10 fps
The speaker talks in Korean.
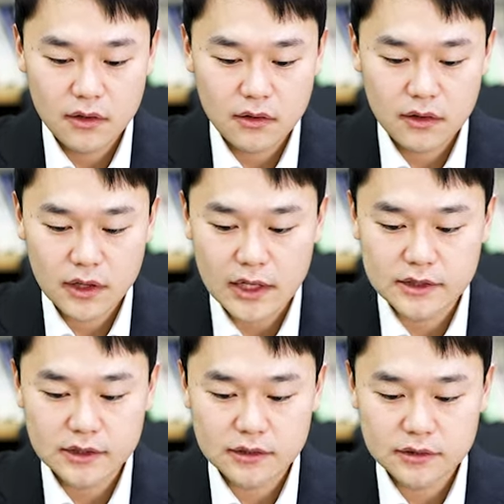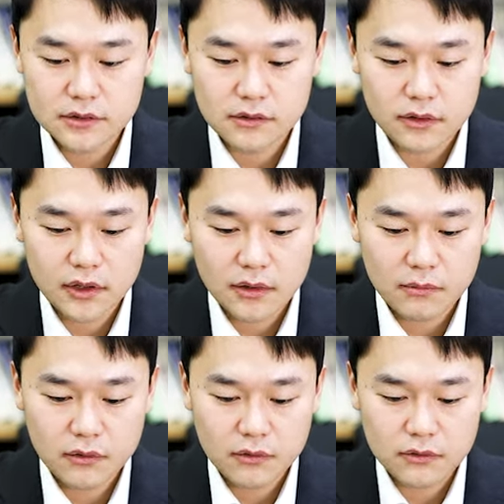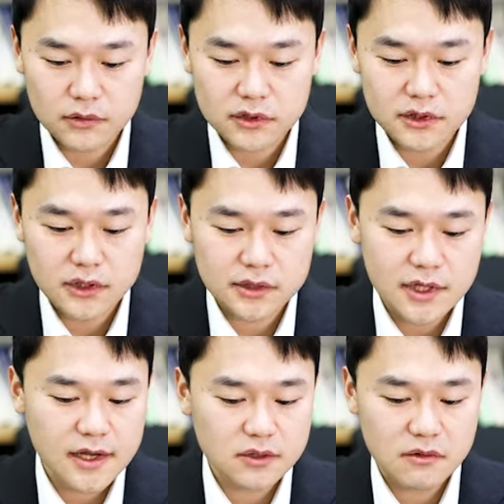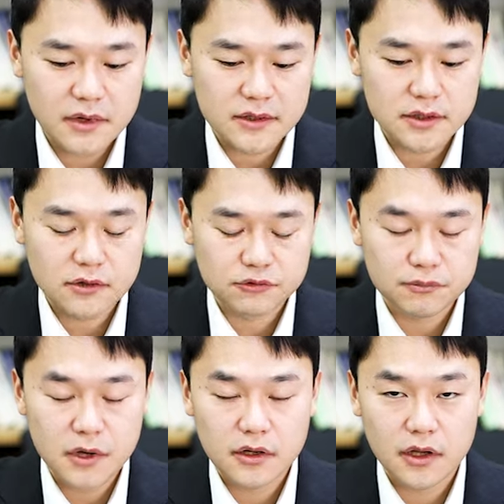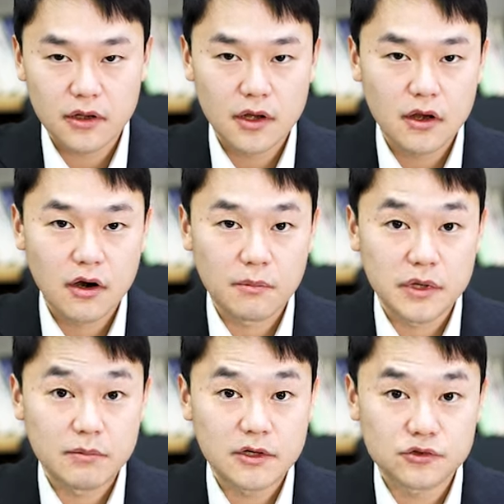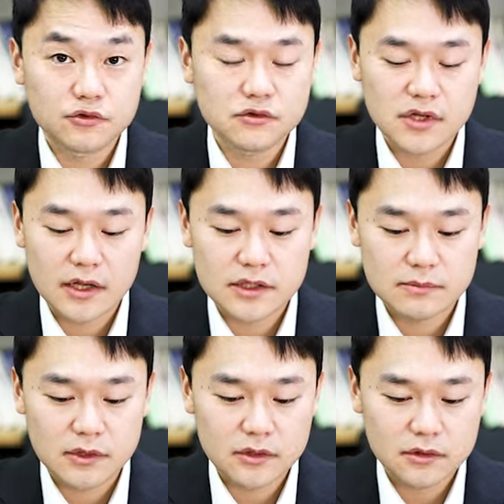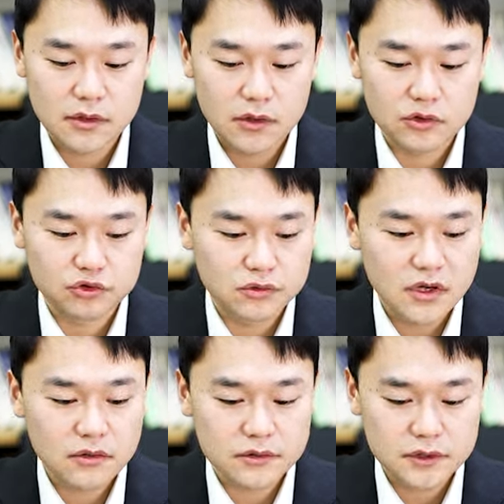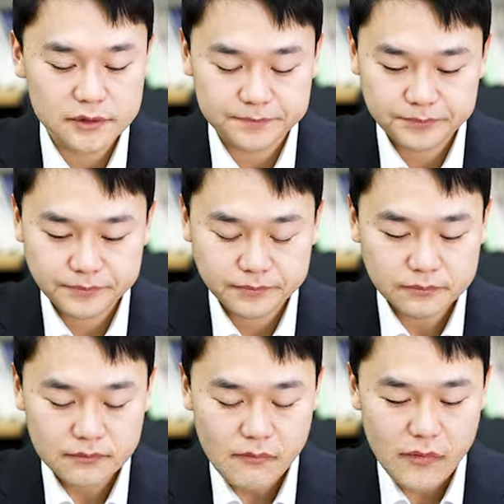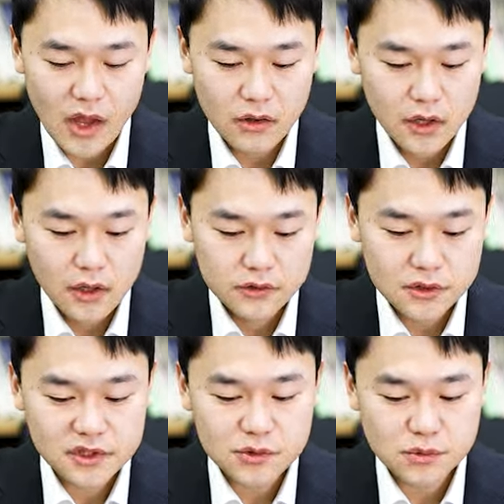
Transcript: 어, 아직은 그렇게 뭐 크기, 사이즈만 봤을 때는 쿠팡의 어, 비빌 수준은 아니지만은 어, 중요한 것은 성장